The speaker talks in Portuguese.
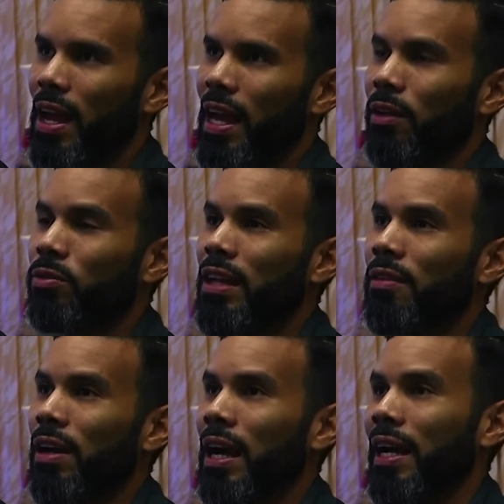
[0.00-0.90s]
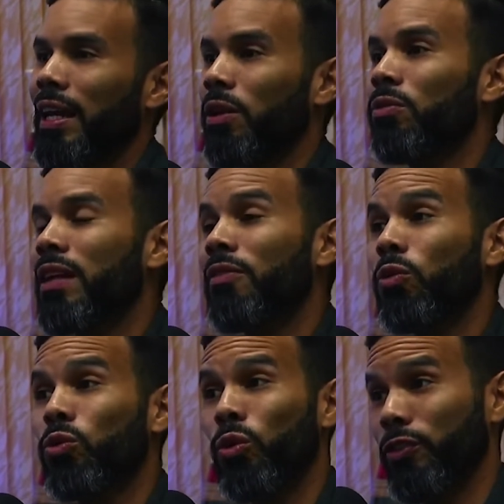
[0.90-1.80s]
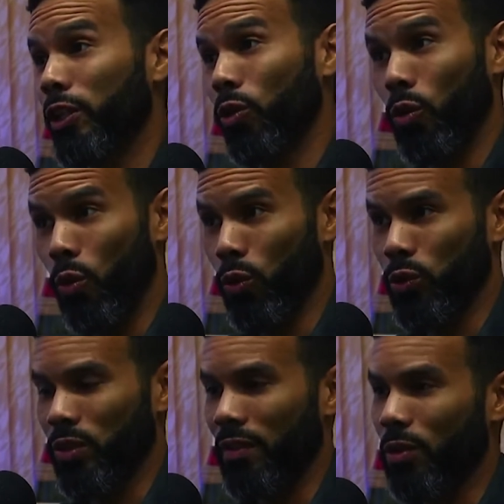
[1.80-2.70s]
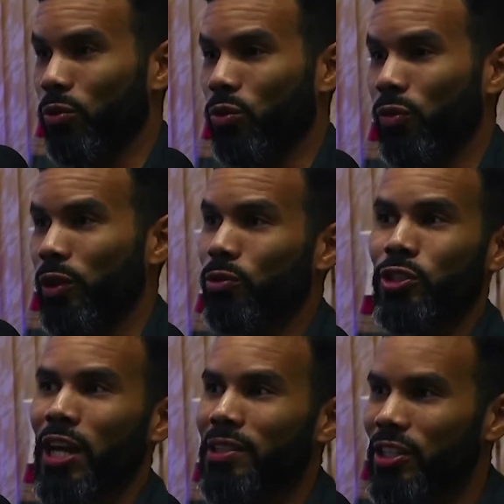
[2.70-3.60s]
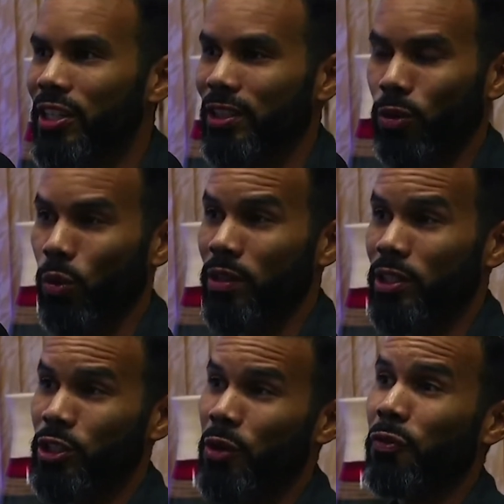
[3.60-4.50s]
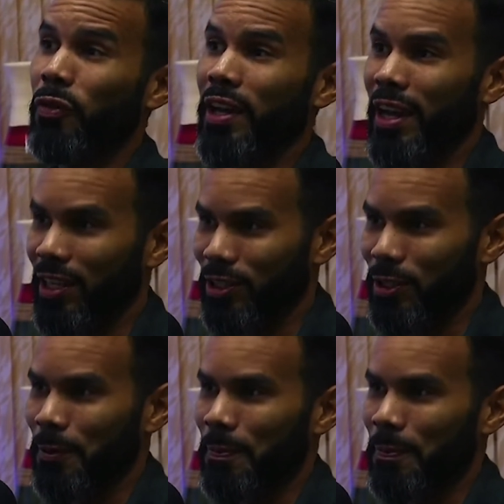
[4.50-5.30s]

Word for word: Ela não tava, a galera não tava com dúvida do curso, tava com dúvida do dia a dia, são coisas diferentes.